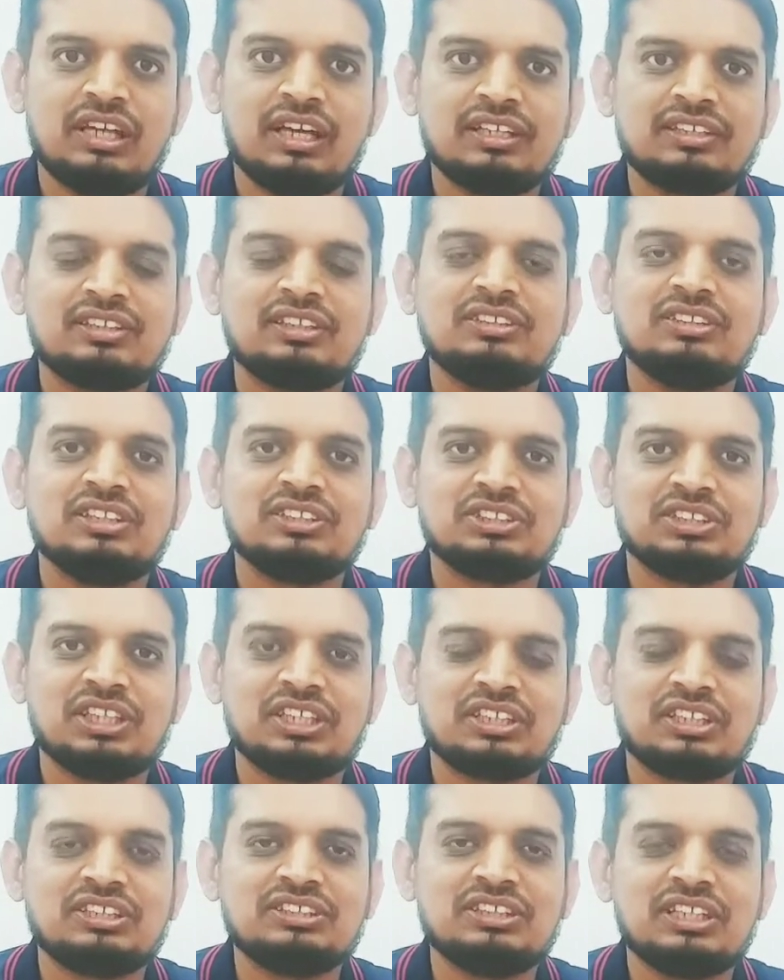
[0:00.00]
लाइक कीजिए
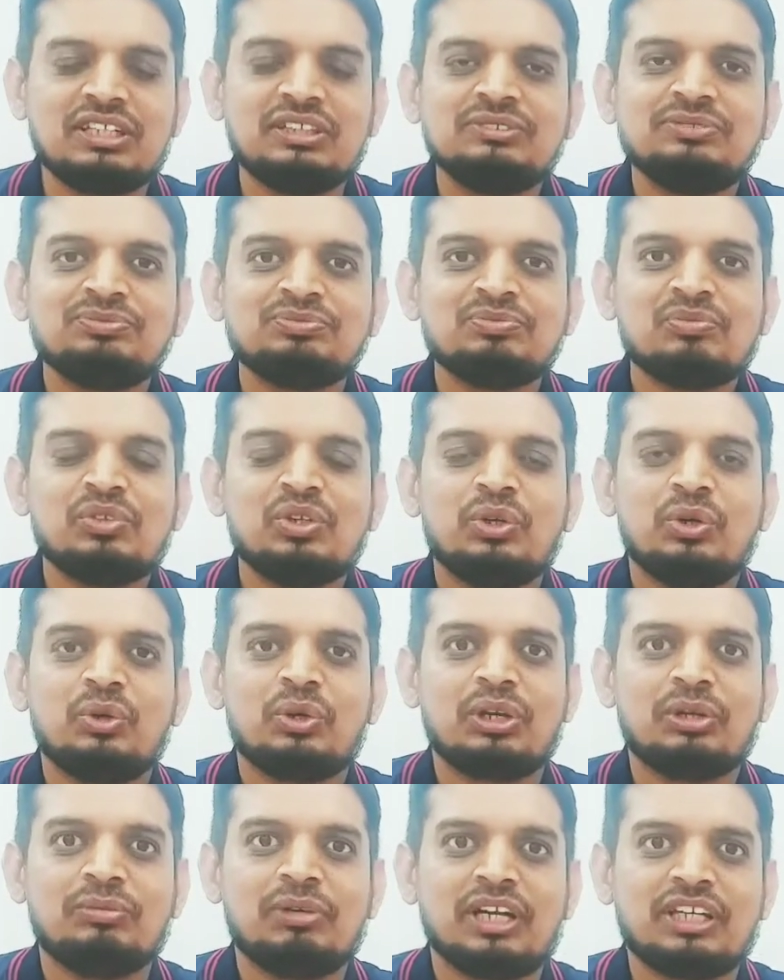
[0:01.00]
शेयर कीजिए
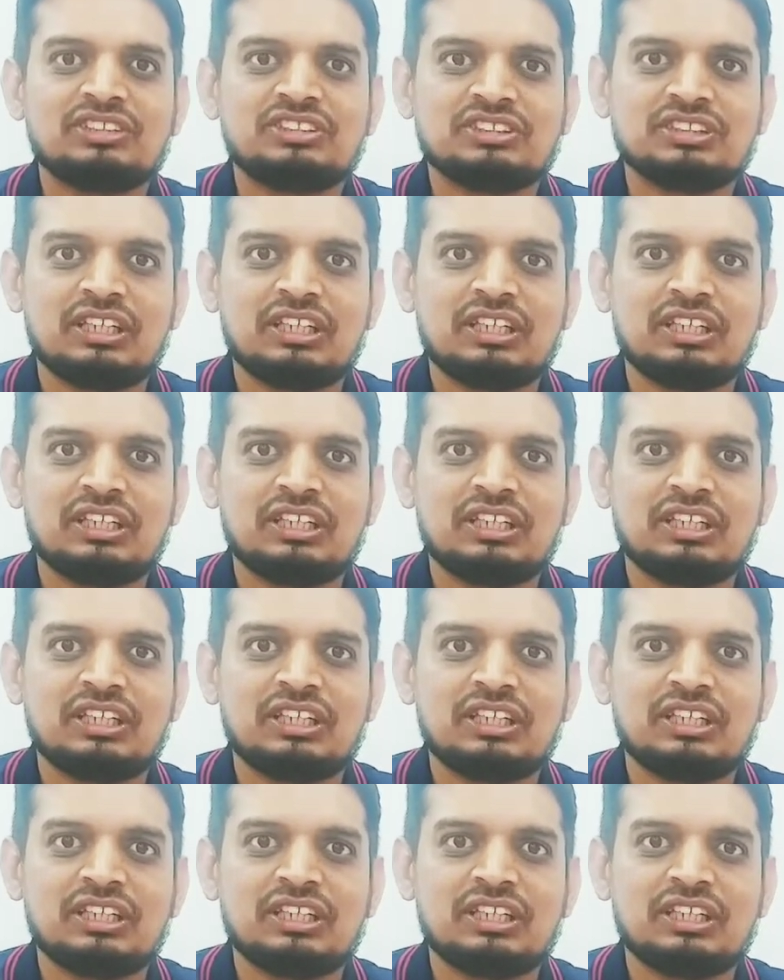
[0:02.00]
और हमारे